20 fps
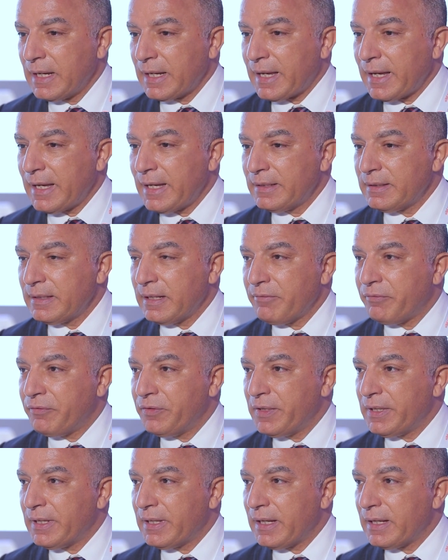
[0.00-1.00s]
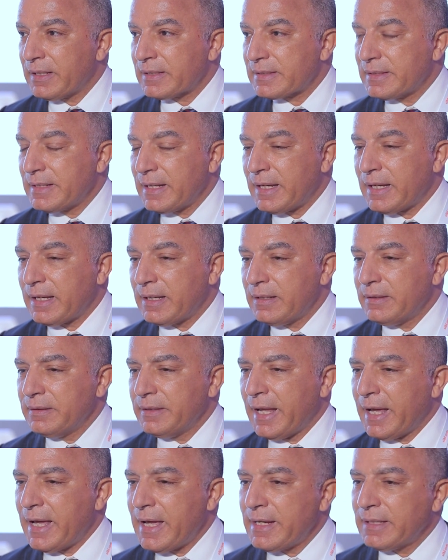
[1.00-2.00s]
كان في اثناء
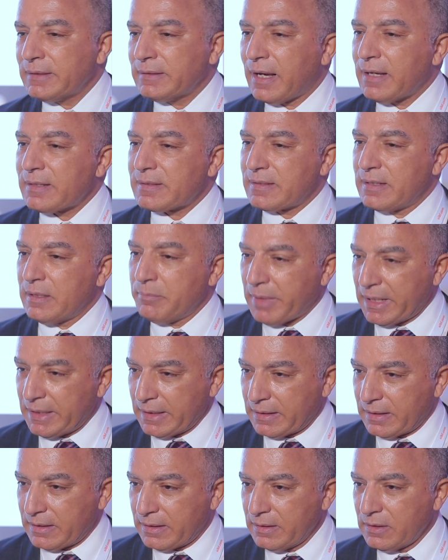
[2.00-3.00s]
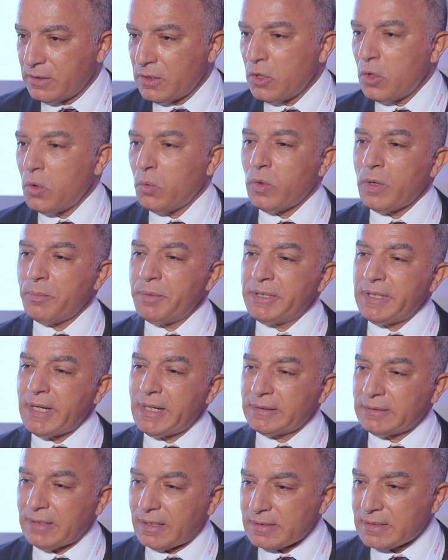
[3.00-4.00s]
نهايه عصر الملك
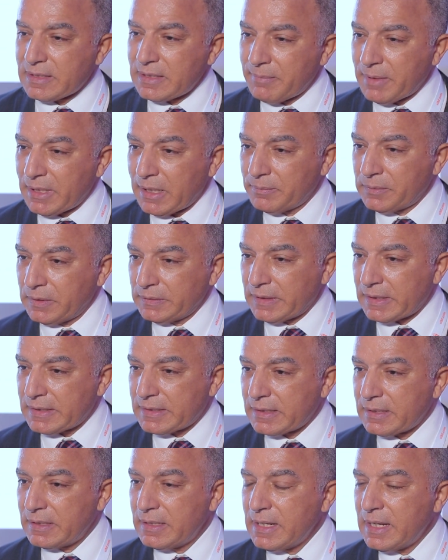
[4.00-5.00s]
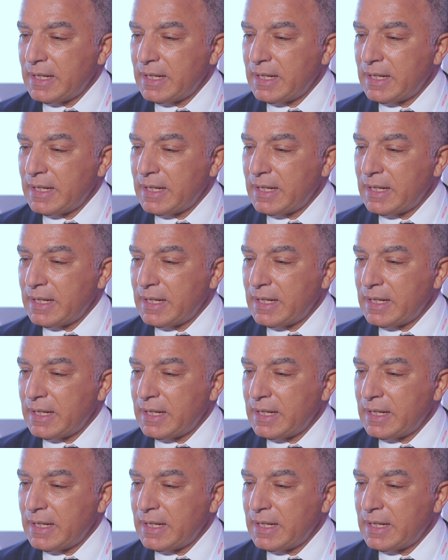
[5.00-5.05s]
وبدايه عصر جمال عبد الناصر